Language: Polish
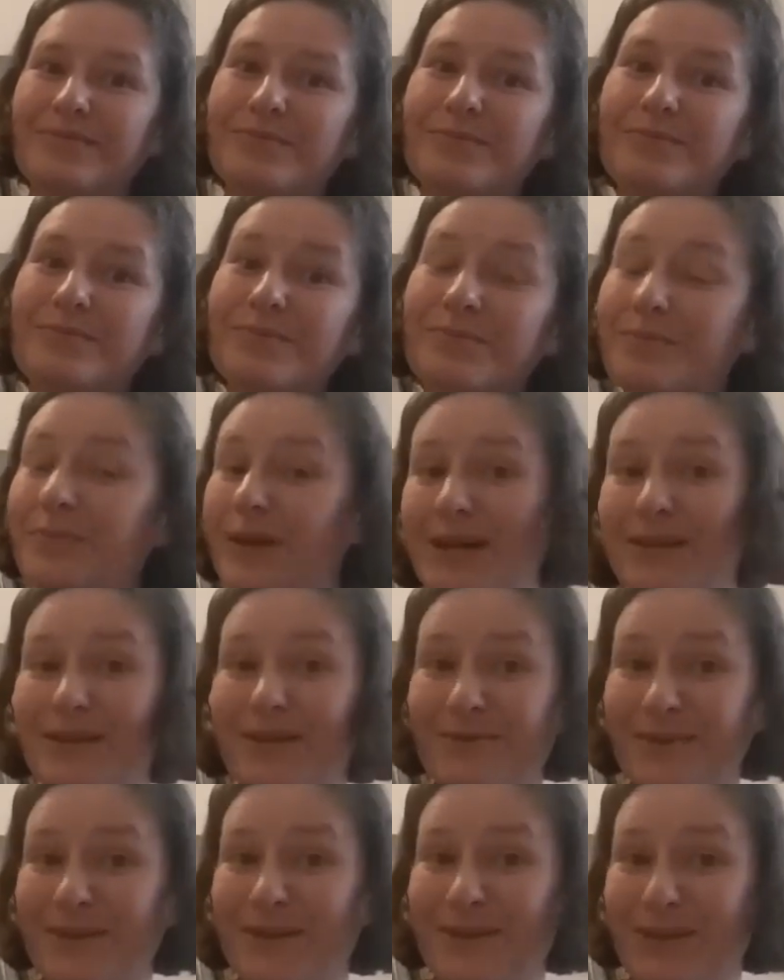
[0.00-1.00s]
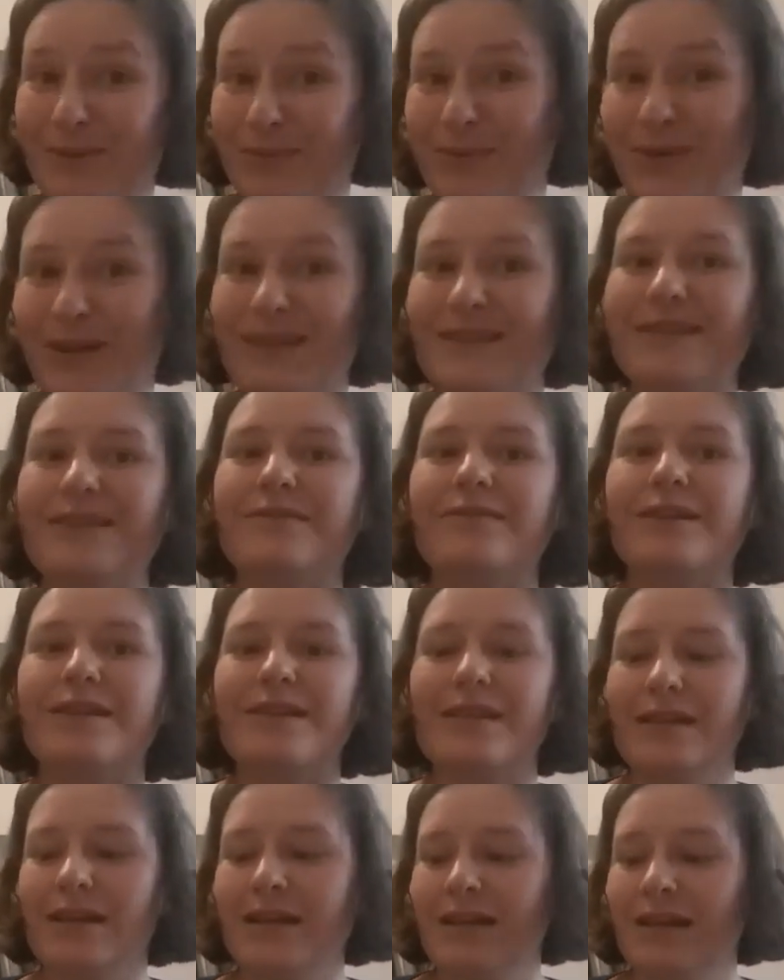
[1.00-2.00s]
bardzo mocno to pokazywać,
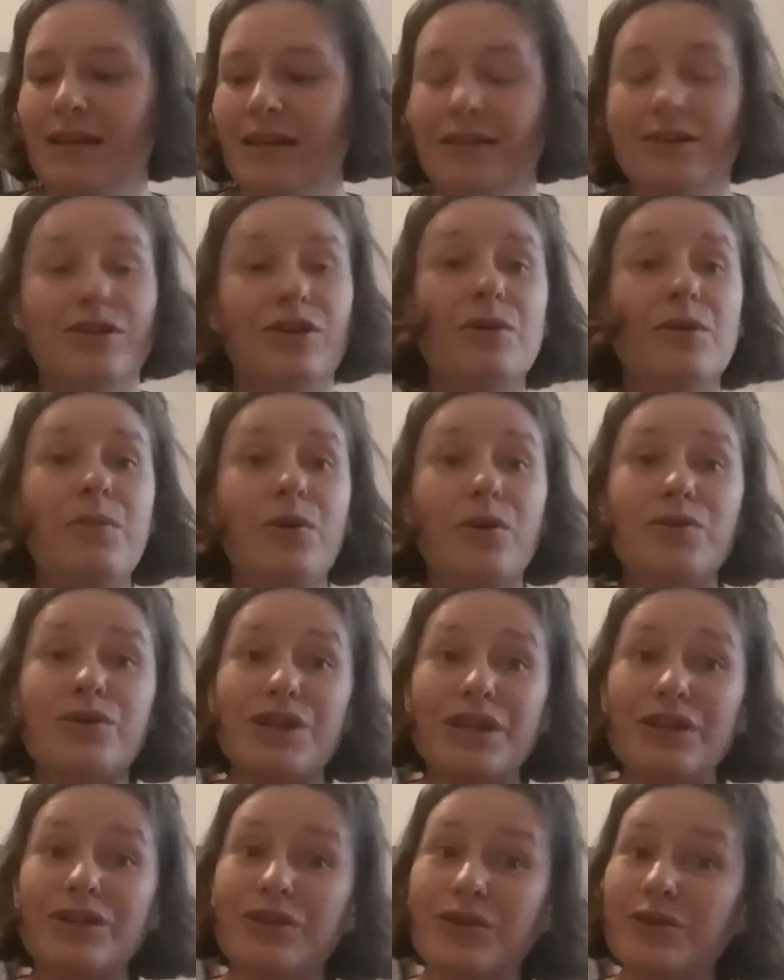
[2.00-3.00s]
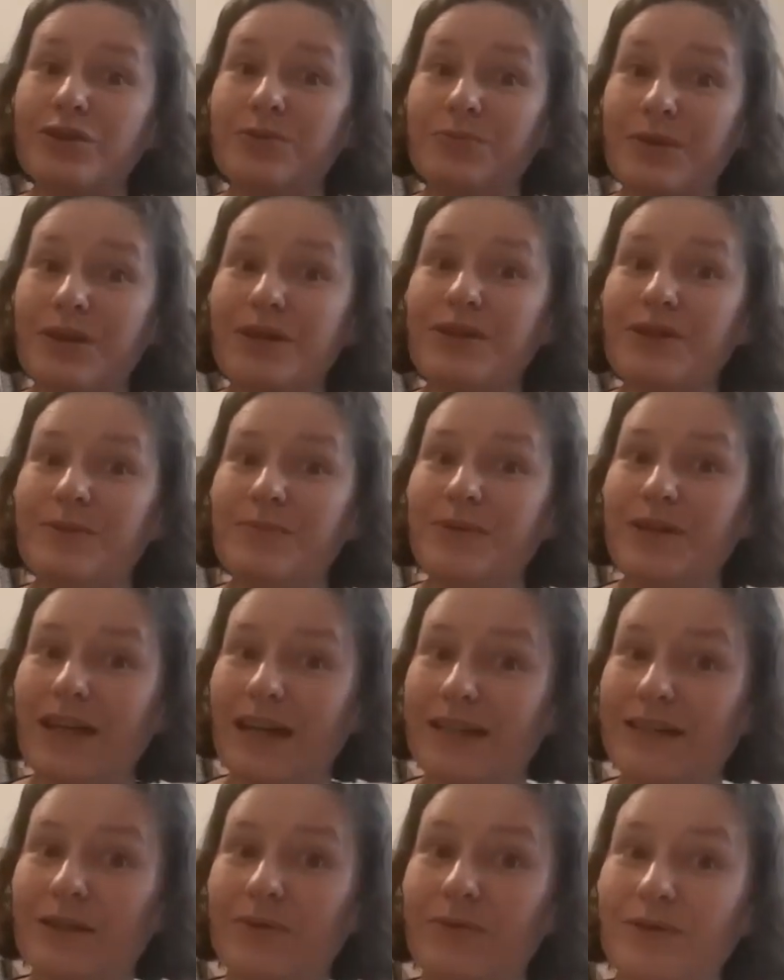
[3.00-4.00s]
to może ktoś będzie mi
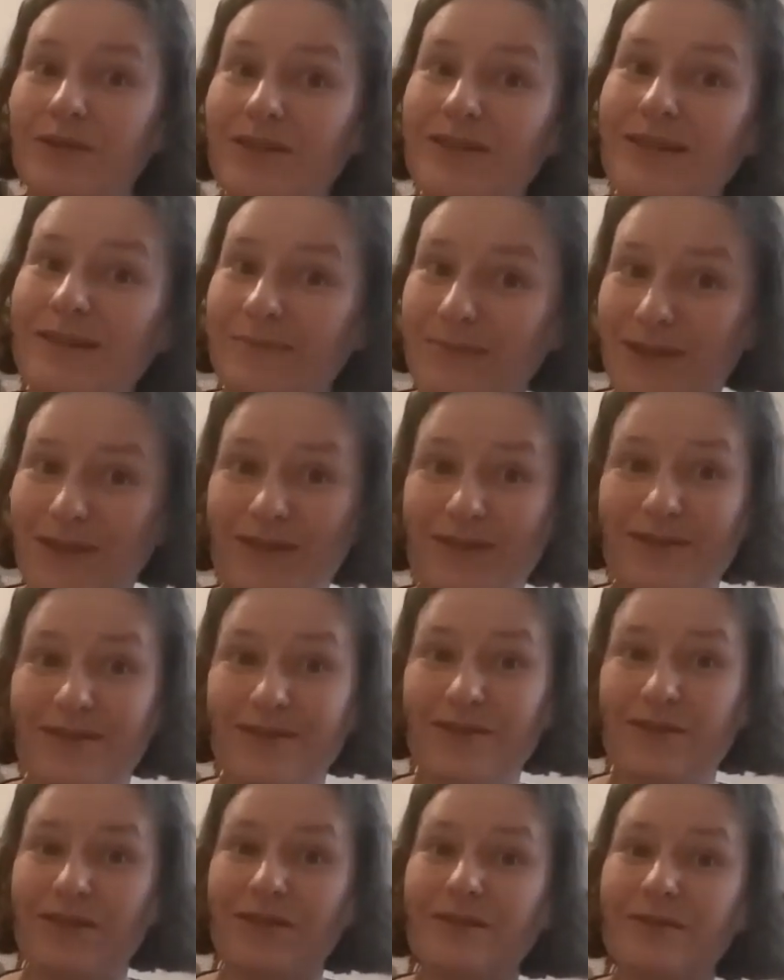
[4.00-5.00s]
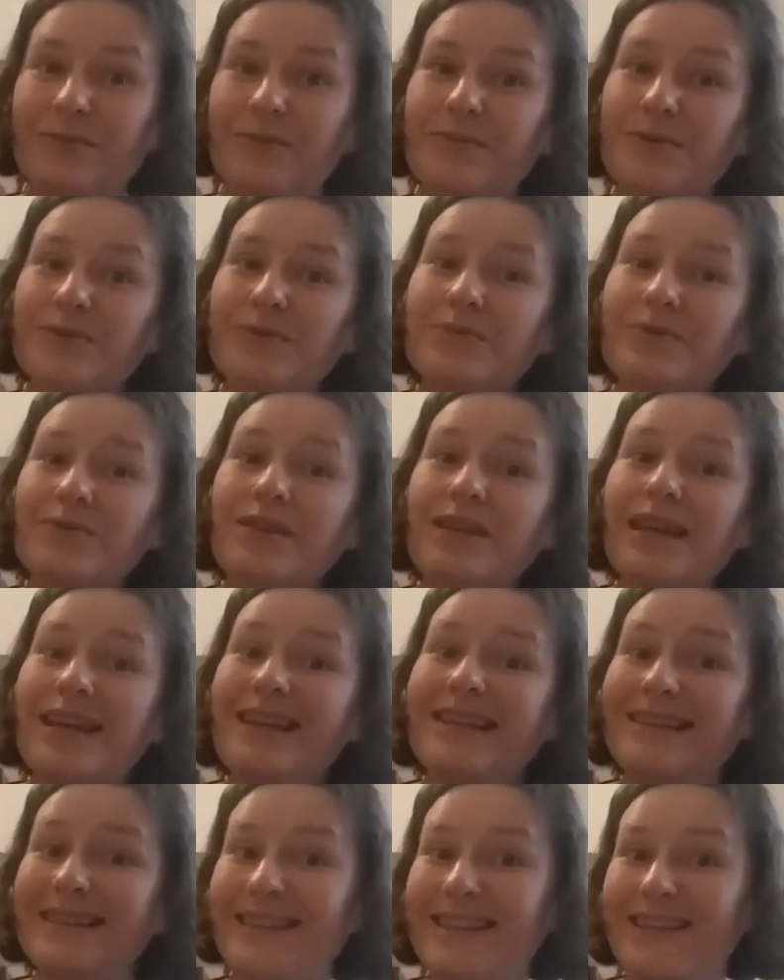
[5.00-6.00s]
kazał gdzieś tam jeździć, czego po prostu
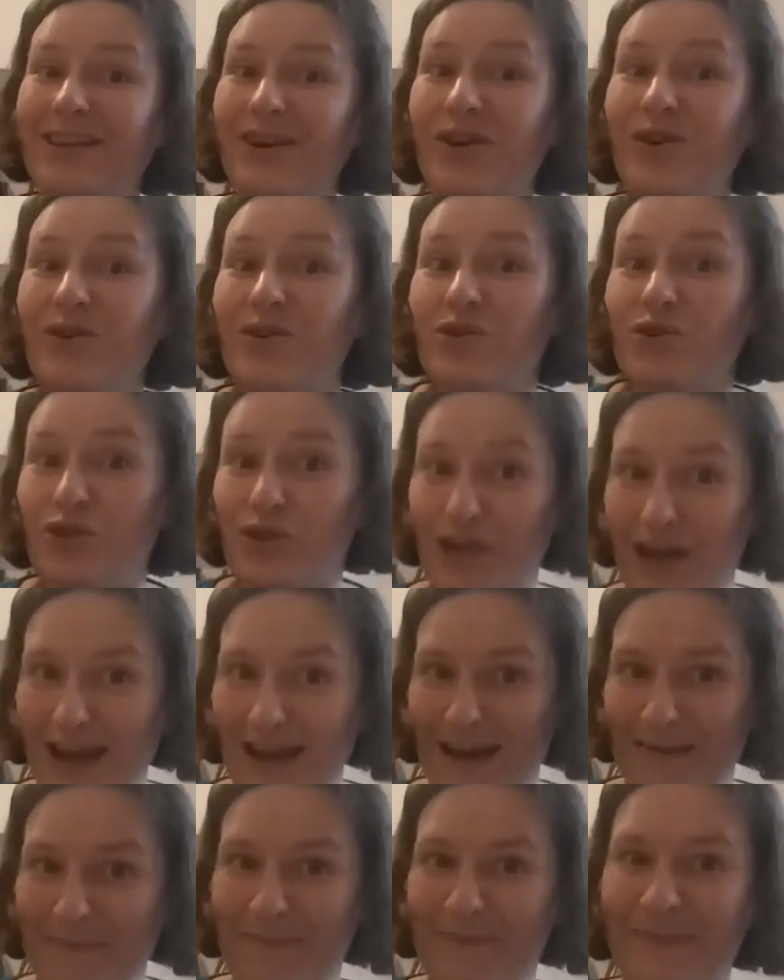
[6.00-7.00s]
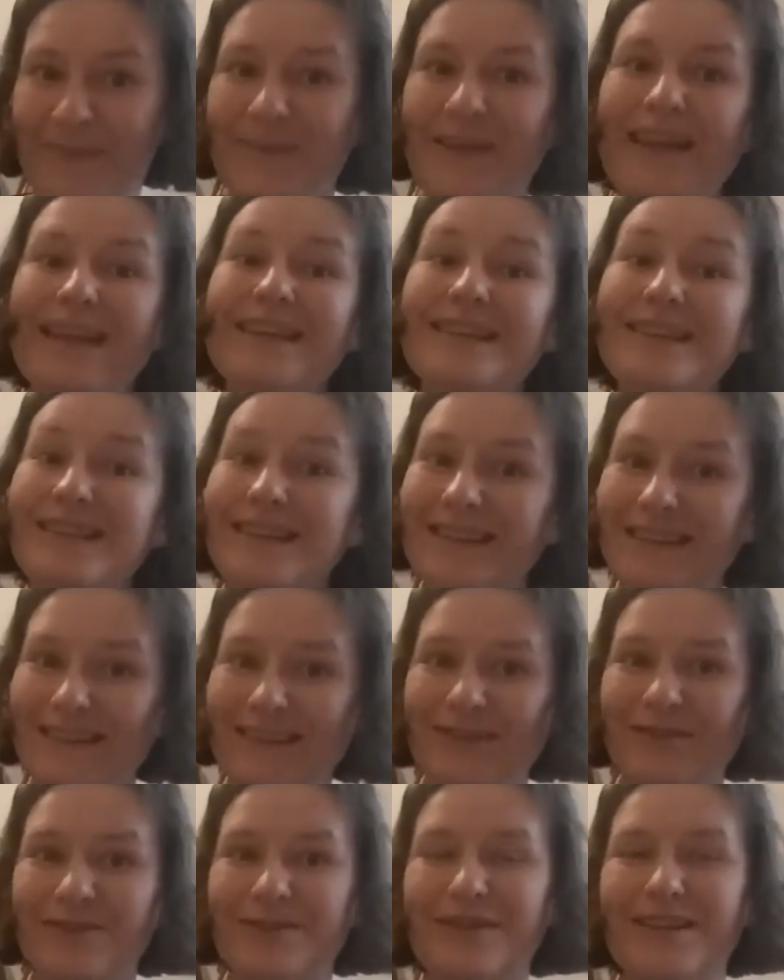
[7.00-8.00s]
nie znoszę. Nie
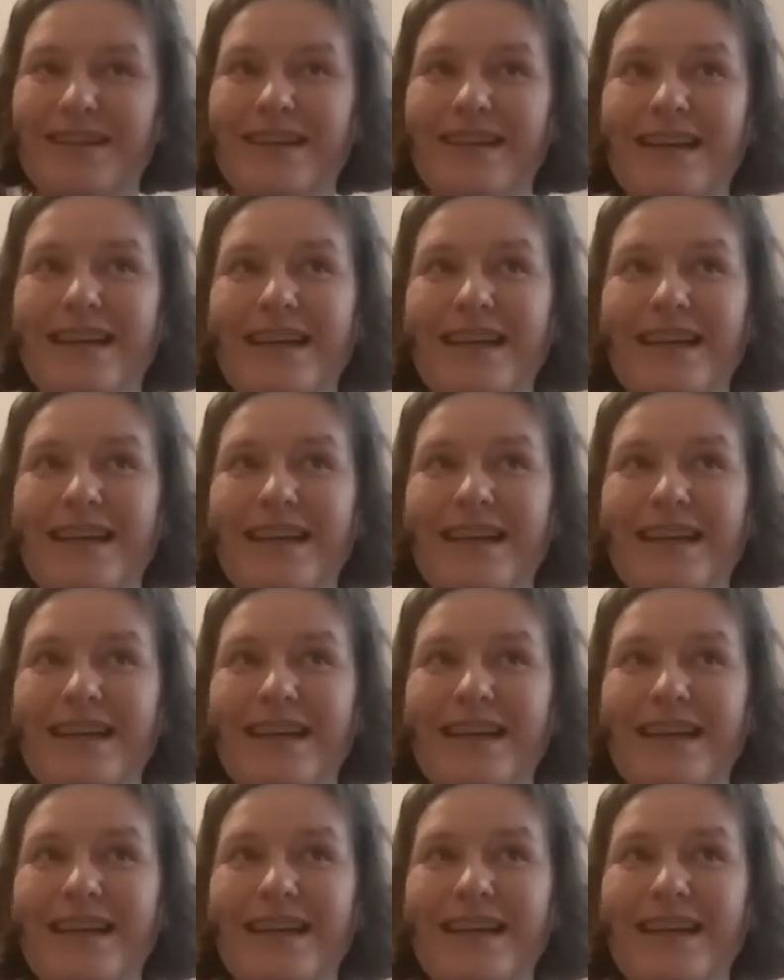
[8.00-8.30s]
znoszę.